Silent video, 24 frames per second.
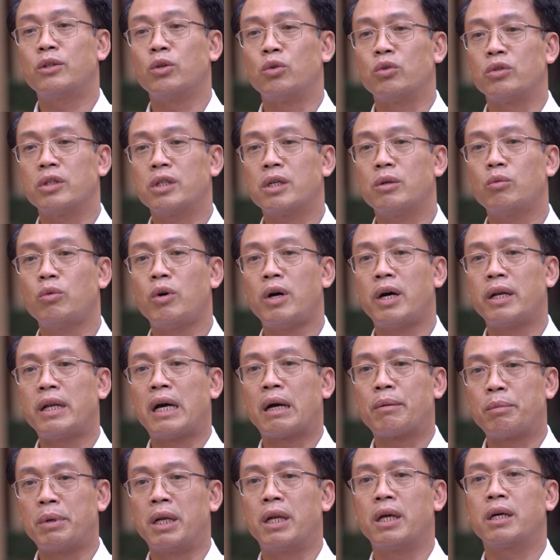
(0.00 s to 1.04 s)
Tổ chức công đoàn,
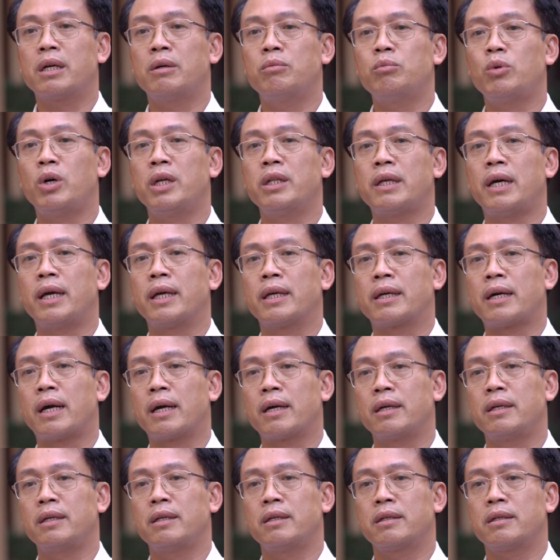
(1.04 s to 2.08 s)
đặc biệt là công đoàn tại
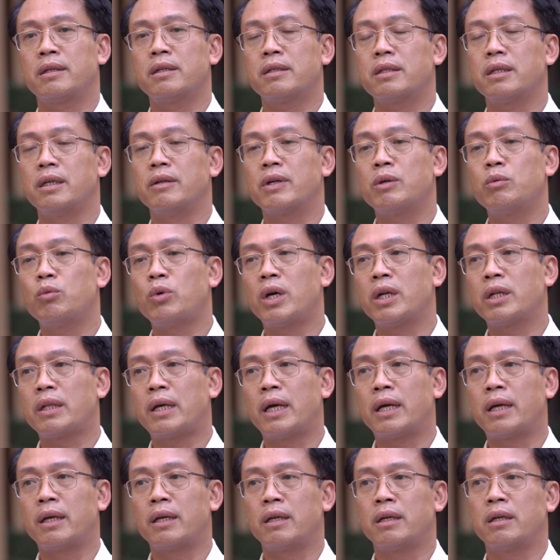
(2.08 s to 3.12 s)
các cái cơ sở, công đoàn
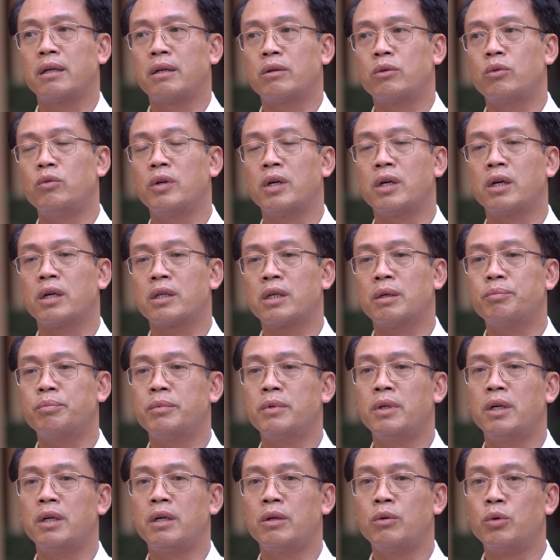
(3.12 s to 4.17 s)
tại khu vực cấp
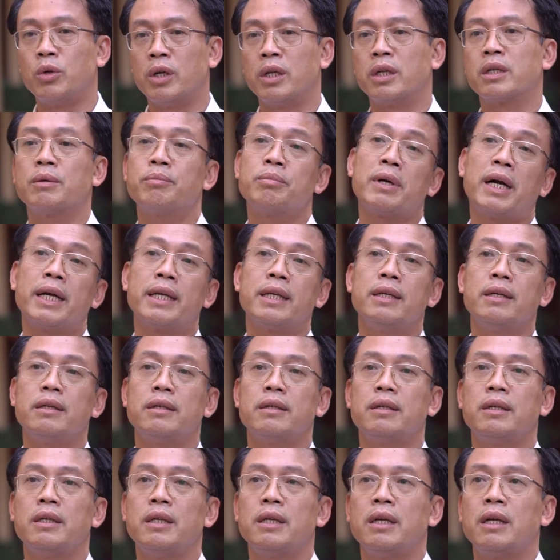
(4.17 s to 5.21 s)
huyện, cấp ngành ấy,
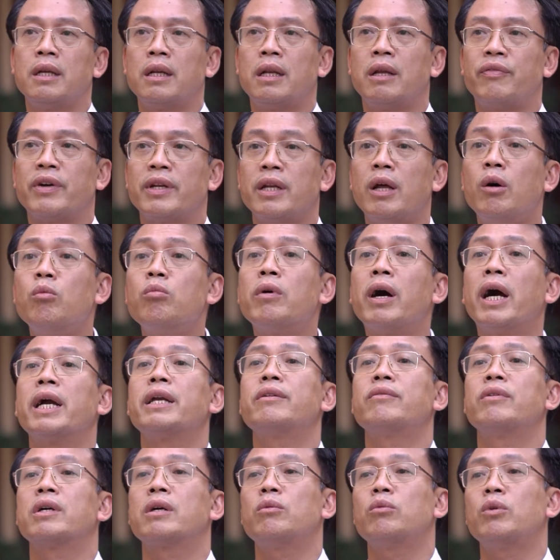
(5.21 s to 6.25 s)
là phải đồng
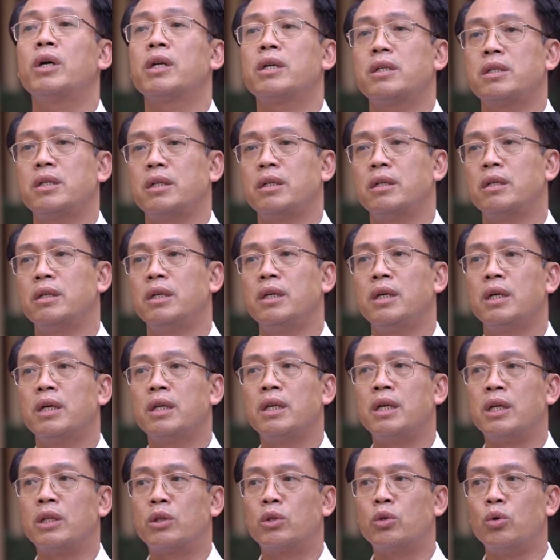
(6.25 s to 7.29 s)
hành với công đoàn cơ sở
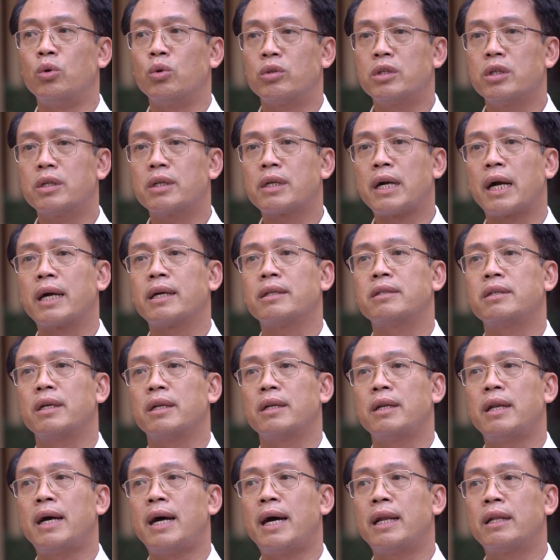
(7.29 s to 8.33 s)
để tổ chức các cái
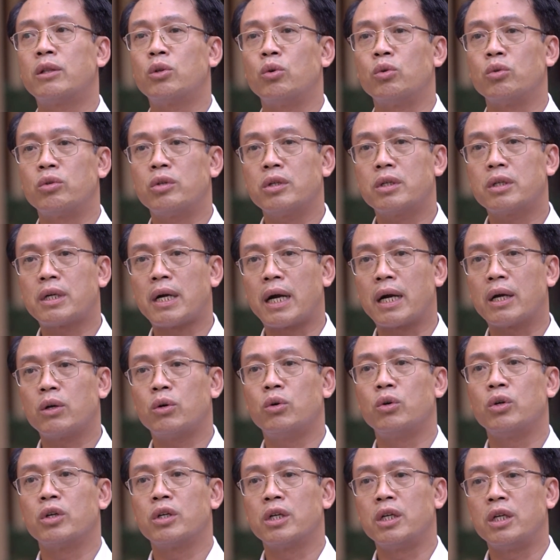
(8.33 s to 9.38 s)
diễn đàn, tổ chức các cái
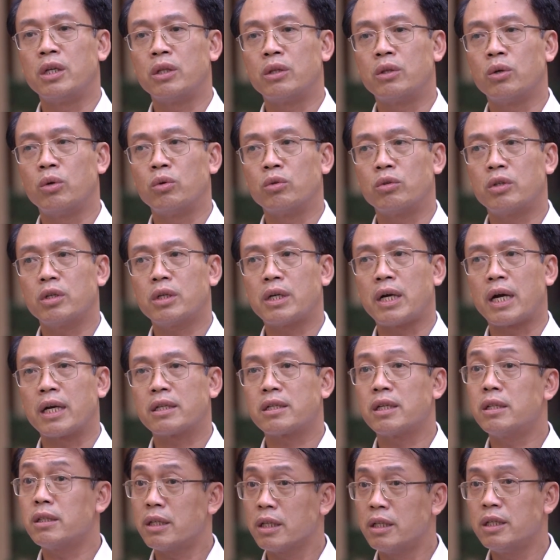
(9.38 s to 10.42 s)
hội nghị, tổ chức các
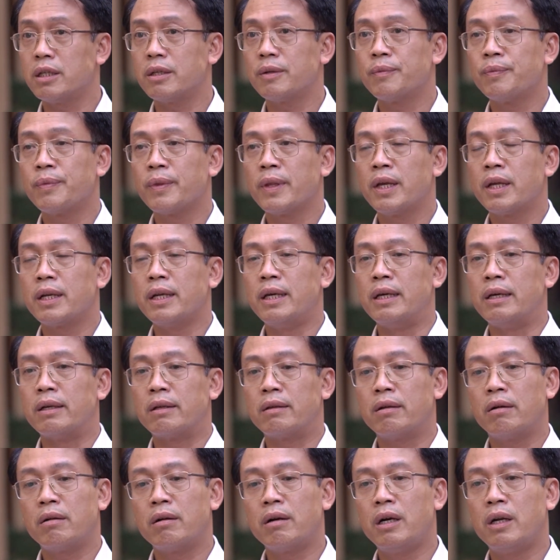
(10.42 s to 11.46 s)
cái sân chơi
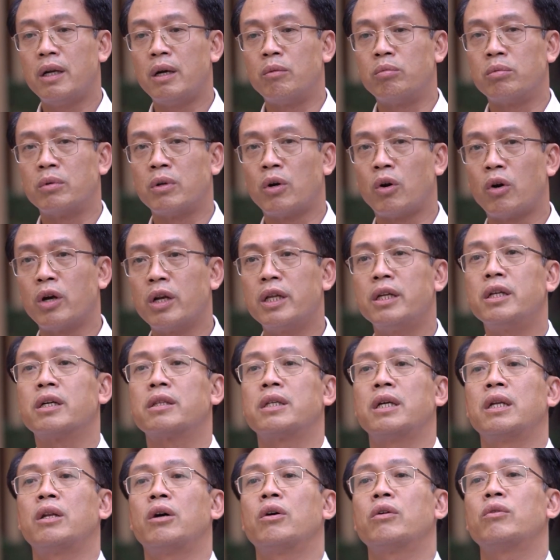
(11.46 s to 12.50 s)
để cho người lao động nói lên được
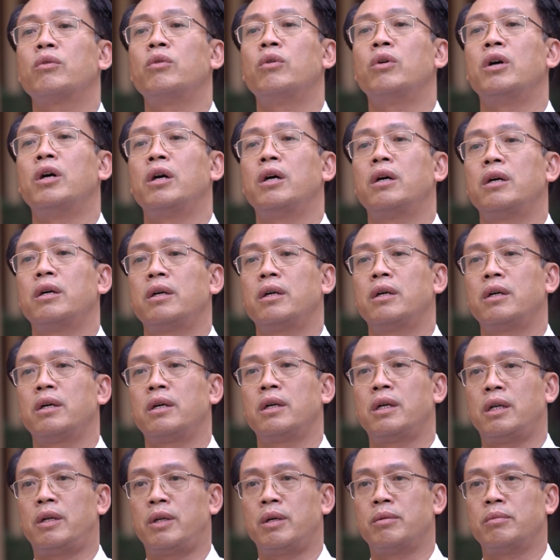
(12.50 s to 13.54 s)
tiếng nói của
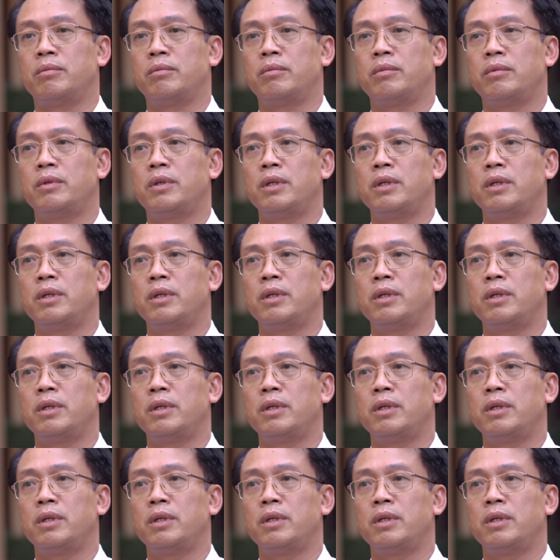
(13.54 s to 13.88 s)
người lao động.